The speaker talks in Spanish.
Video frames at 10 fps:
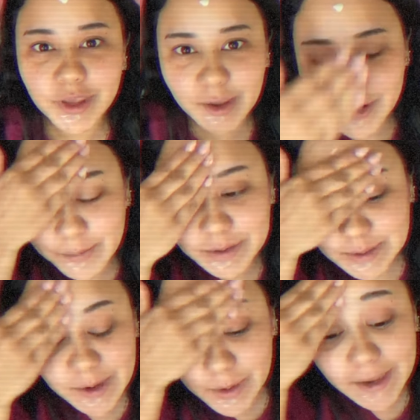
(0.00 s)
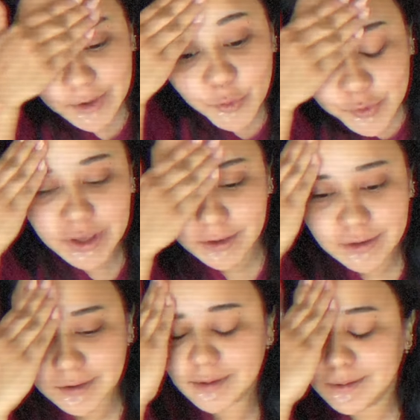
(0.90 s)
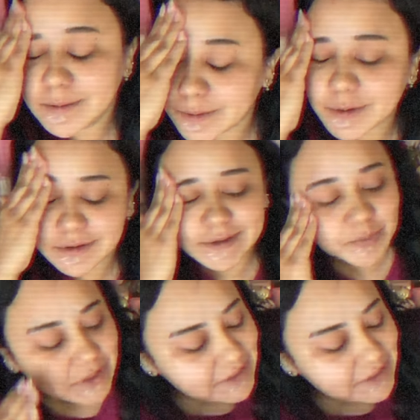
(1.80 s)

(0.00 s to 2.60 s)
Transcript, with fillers: ¿por qué con la persona con la que yo fui? ¿No? O sea,